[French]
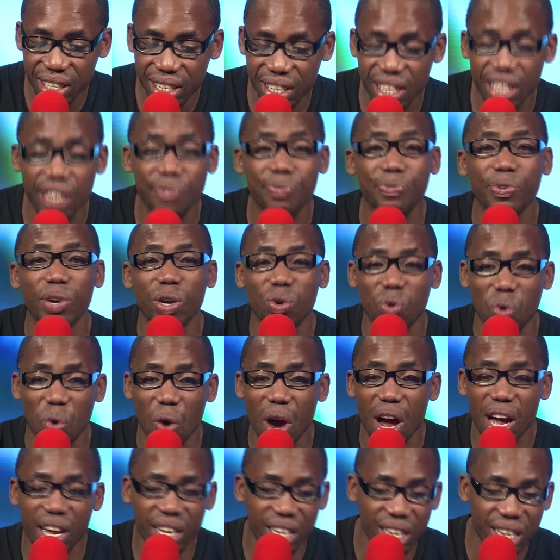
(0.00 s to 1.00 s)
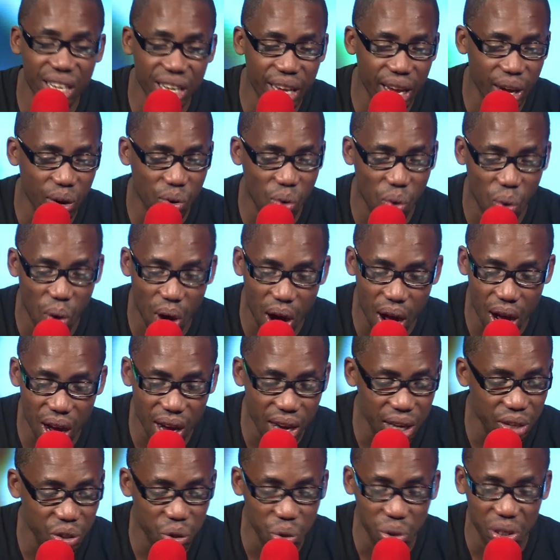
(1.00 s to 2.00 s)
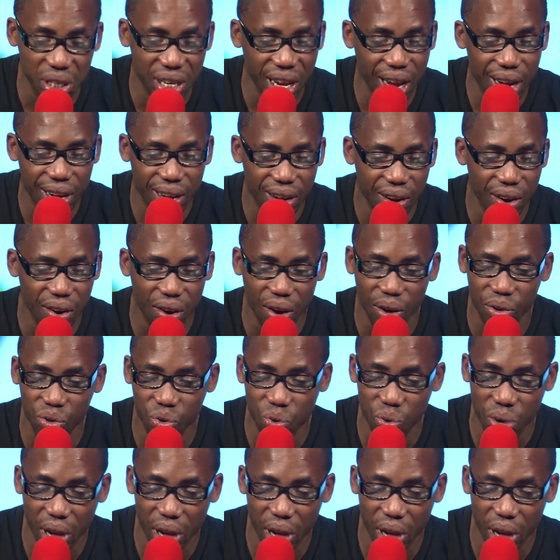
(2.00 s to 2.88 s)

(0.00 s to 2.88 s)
qui fait quoi Qui est quoi Jusqu'à quand En tout